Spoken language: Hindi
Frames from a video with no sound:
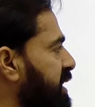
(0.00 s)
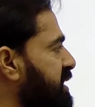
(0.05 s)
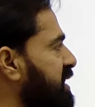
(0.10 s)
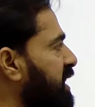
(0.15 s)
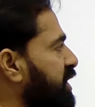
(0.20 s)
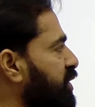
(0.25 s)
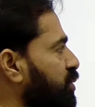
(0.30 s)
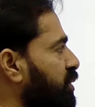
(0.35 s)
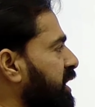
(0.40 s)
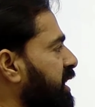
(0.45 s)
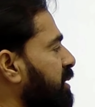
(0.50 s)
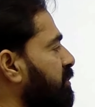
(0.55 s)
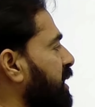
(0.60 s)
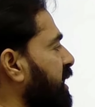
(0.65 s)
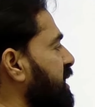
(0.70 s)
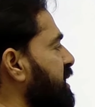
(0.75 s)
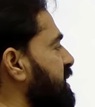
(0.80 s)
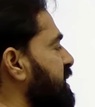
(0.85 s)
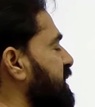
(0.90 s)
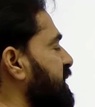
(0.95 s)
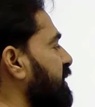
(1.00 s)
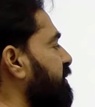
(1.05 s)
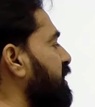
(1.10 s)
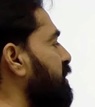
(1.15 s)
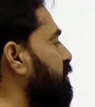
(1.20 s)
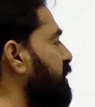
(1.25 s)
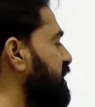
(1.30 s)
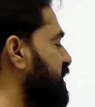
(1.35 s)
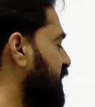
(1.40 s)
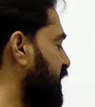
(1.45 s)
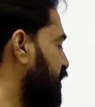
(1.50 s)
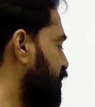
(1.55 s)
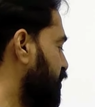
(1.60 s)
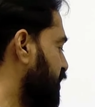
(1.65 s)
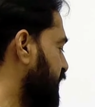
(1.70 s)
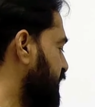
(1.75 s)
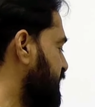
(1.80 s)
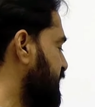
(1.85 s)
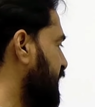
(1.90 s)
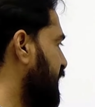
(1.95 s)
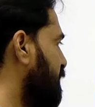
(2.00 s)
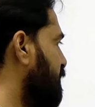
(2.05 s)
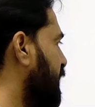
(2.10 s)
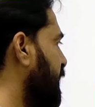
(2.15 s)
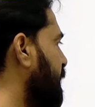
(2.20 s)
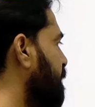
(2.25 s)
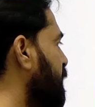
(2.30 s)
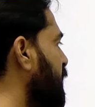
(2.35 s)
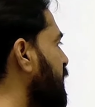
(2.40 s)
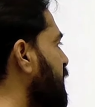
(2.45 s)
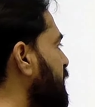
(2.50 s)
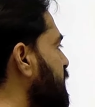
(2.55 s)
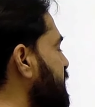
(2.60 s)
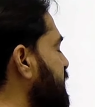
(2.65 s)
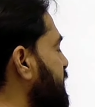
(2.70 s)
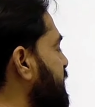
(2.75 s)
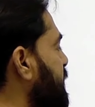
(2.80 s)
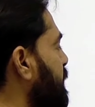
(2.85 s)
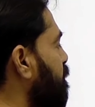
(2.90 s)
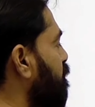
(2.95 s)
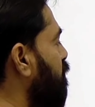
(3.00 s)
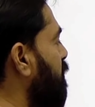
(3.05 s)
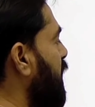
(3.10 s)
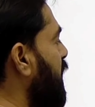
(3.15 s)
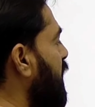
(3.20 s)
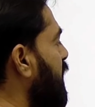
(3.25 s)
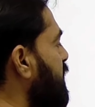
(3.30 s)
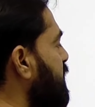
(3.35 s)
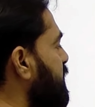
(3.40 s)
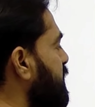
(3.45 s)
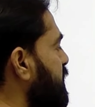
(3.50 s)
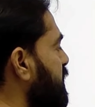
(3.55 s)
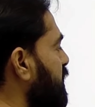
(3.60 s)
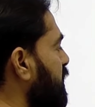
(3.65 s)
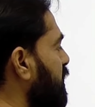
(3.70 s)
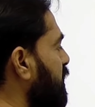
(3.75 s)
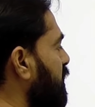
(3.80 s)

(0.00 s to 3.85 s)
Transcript: बेसिक यूनिट हमारी सेवन बेसिक यूनिट्स हैं हमारी जैसे मास